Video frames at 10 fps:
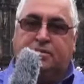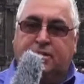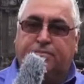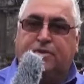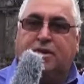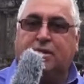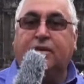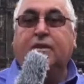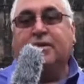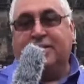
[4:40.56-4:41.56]

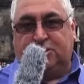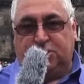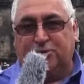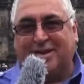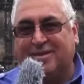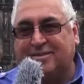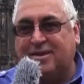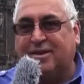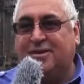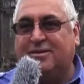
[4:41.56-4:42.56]
تمال يعني شو رايت
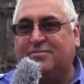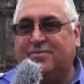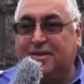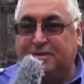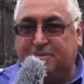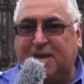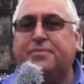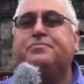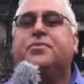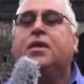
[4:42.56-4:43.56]
اها فيلما